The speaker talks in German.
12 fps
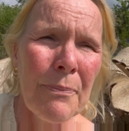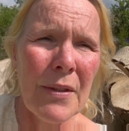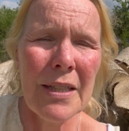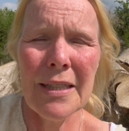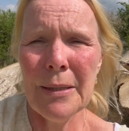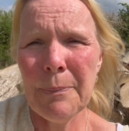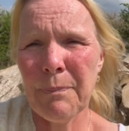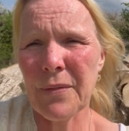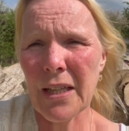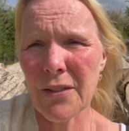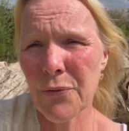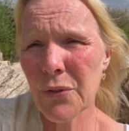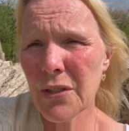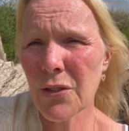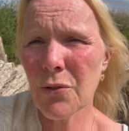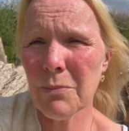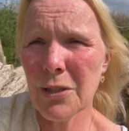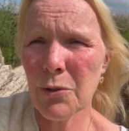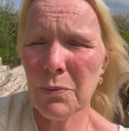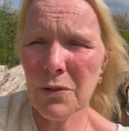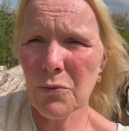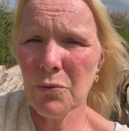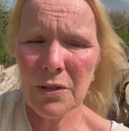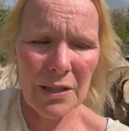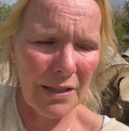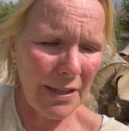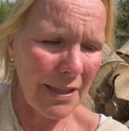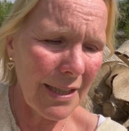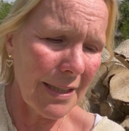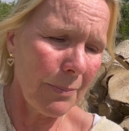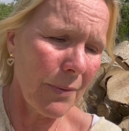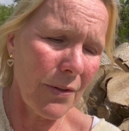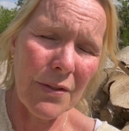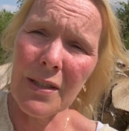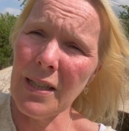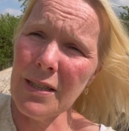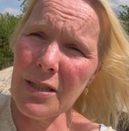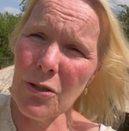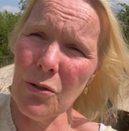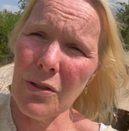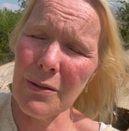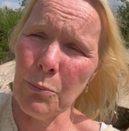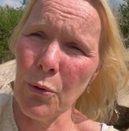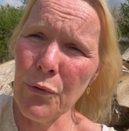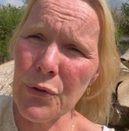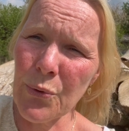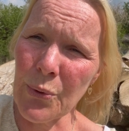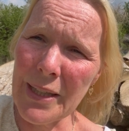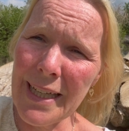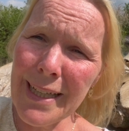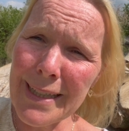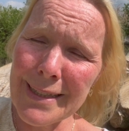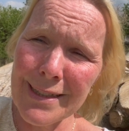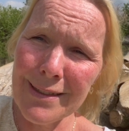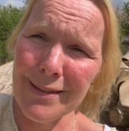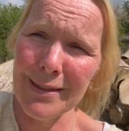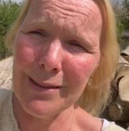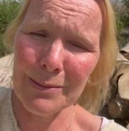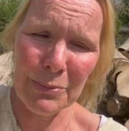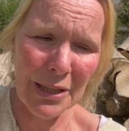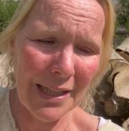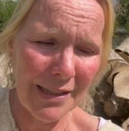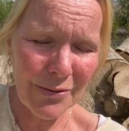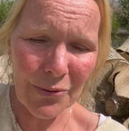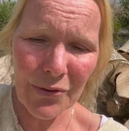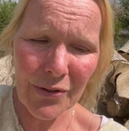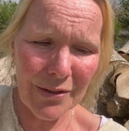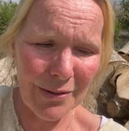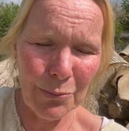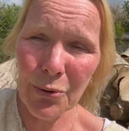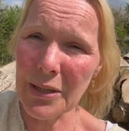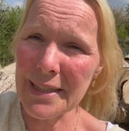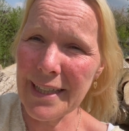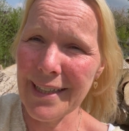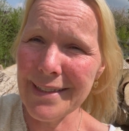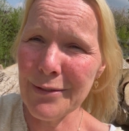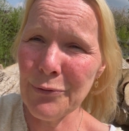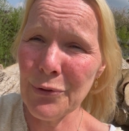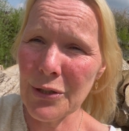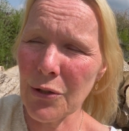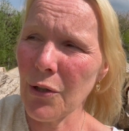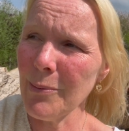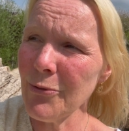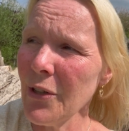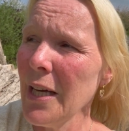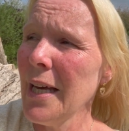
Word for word: Ähm, das finde ich zum Beispiel eine gute Idee. Da gibt es sicherlich auch professionellere äh, Bekleidungsmöglichkeiten für den Kopf.